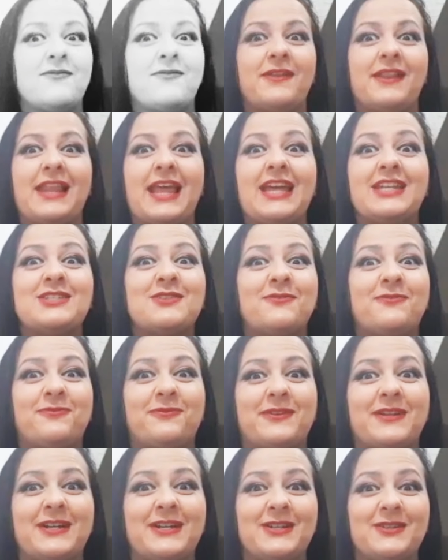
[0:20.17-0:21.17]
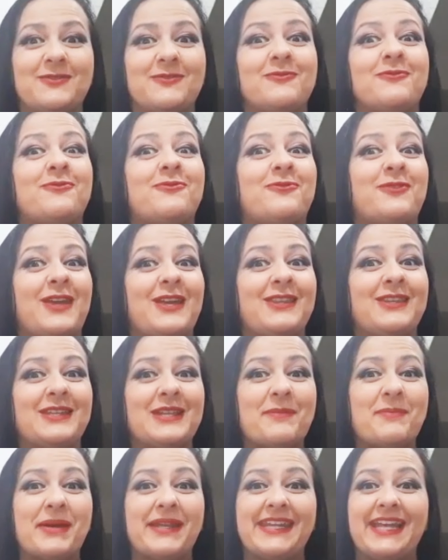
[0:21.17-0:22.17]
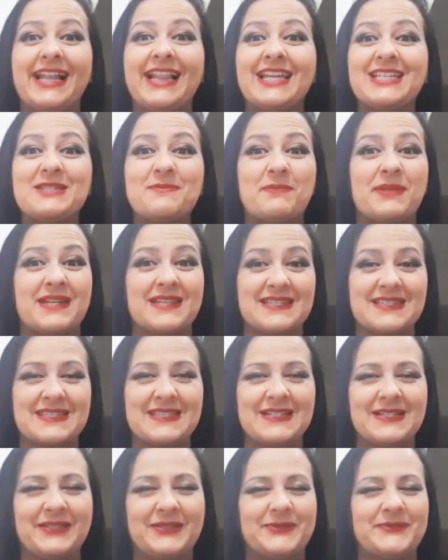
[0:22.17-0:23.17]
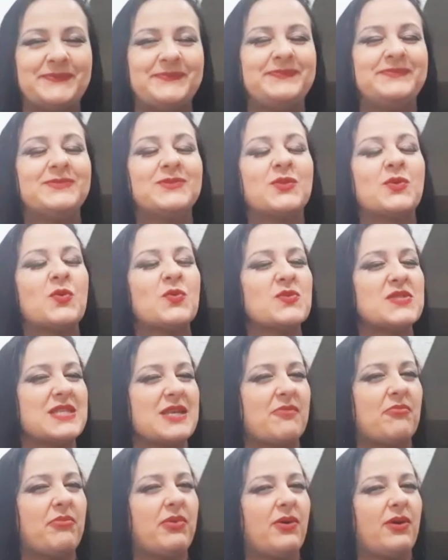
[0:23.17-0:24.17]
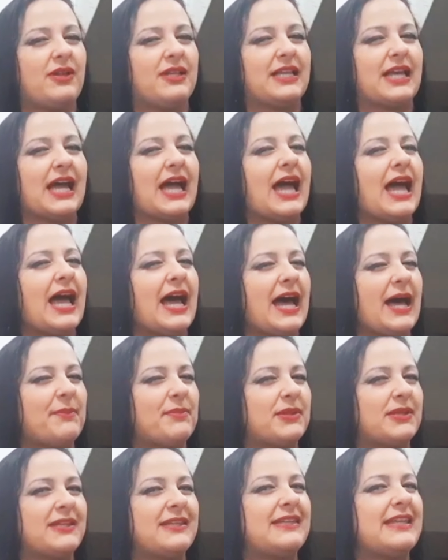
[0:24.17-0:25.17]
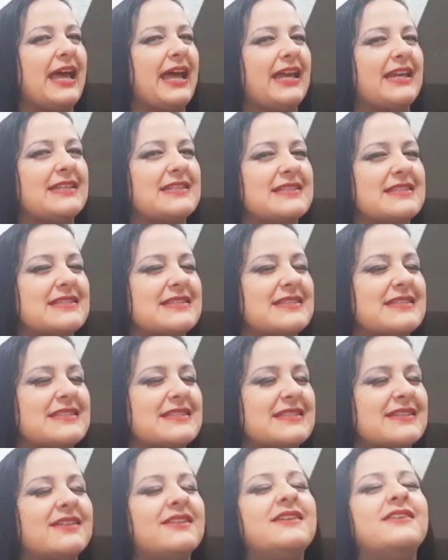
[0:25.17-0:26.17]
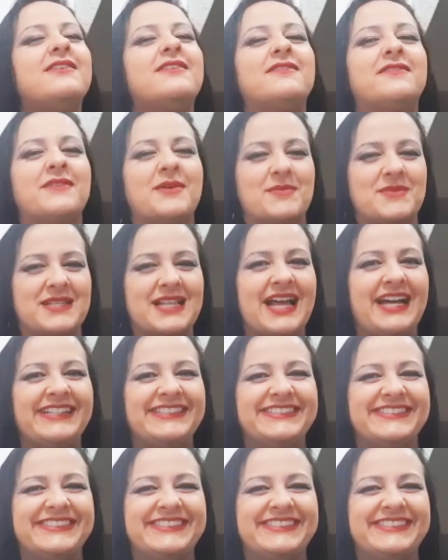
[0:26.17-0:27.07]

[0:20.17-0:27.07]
Filé de frango feito na panela de pressão com cebola, rápido e 10. Vamos lá?